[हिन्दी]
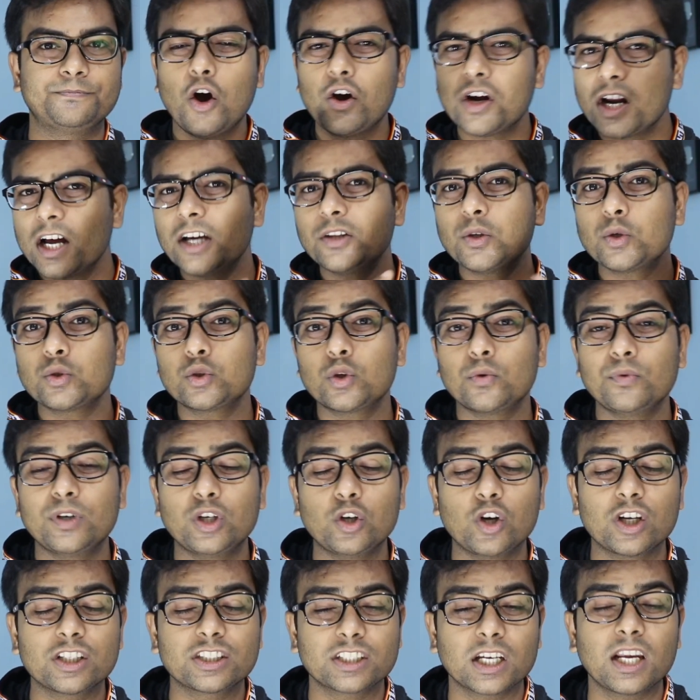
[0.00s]
और हाँ दोस्तों
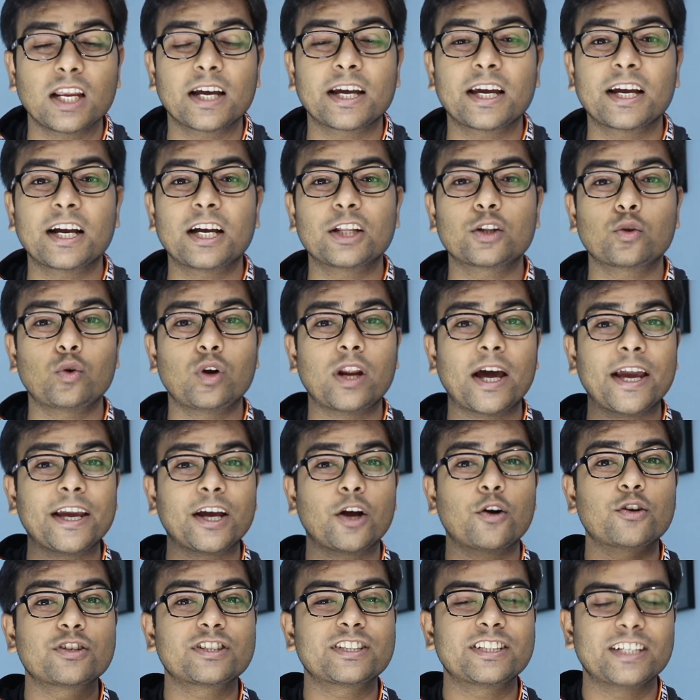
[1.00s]
वीडियो अच्छा लगेगा तो
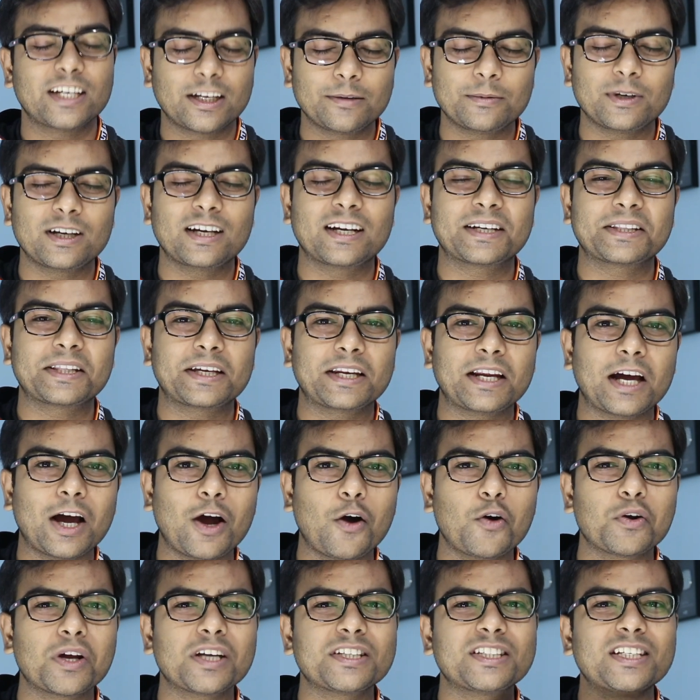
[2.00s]
लाइक और शेयर भी कर देना
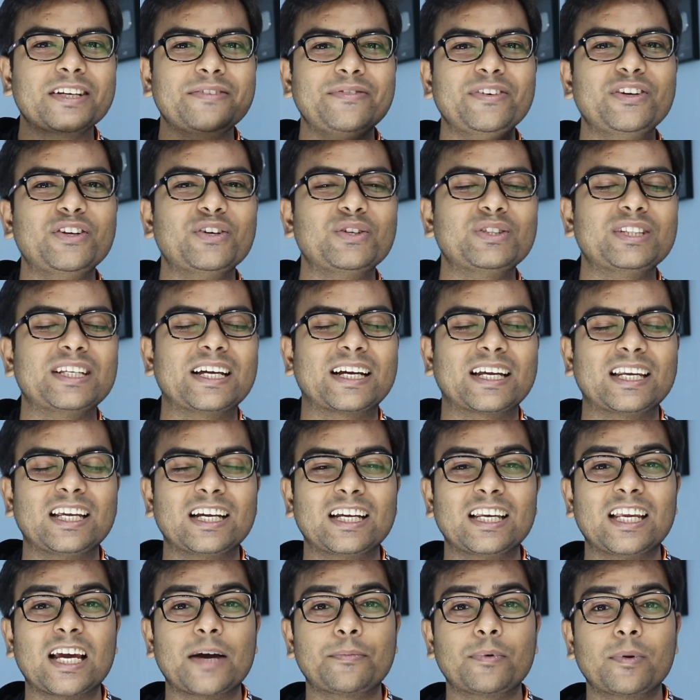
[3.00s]
और ऐसी वीडियोस
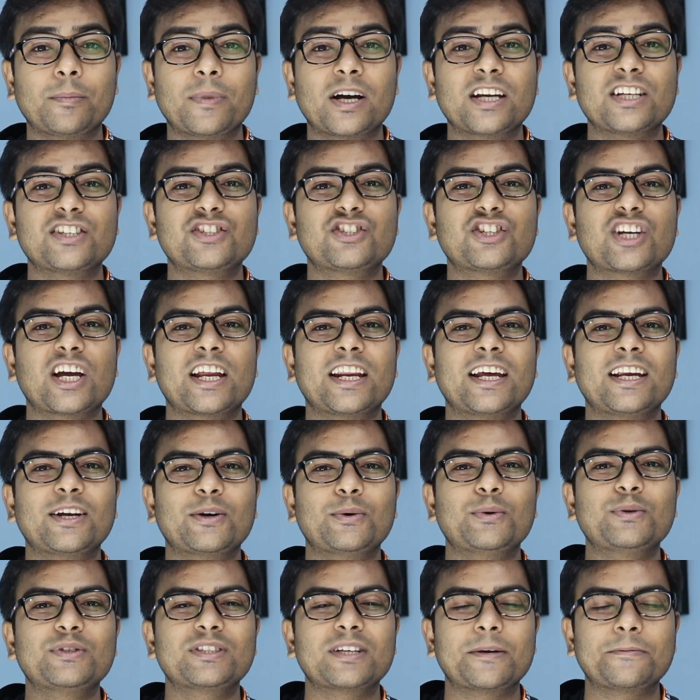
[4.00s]
देखने के लिए आप हमारे चैनल
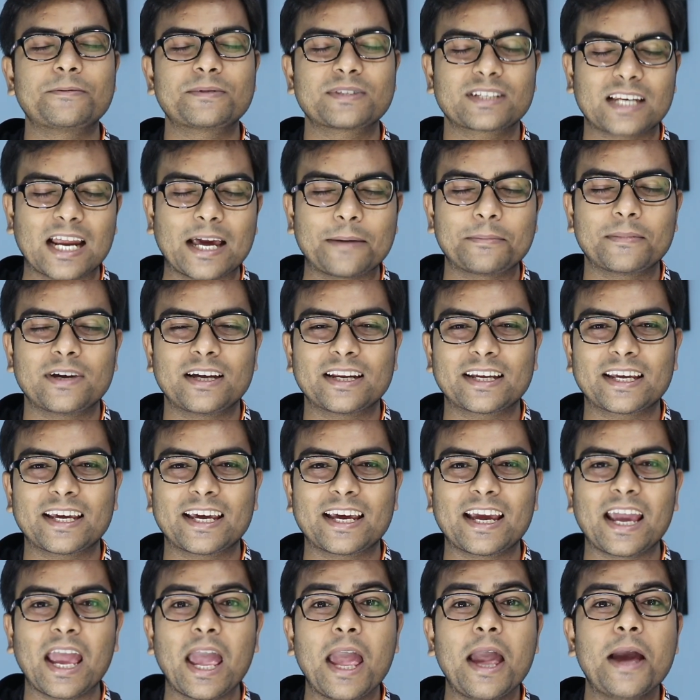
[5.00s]
को सब्सक्राइब
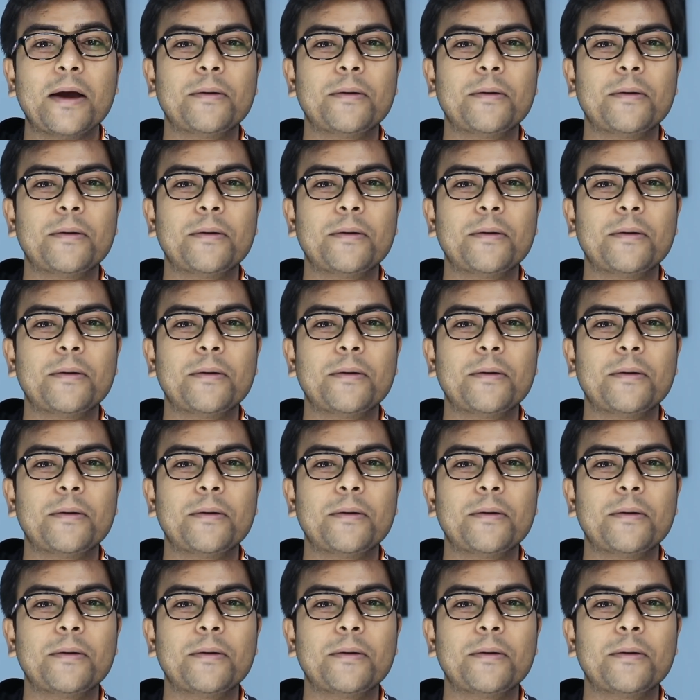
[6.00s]
करके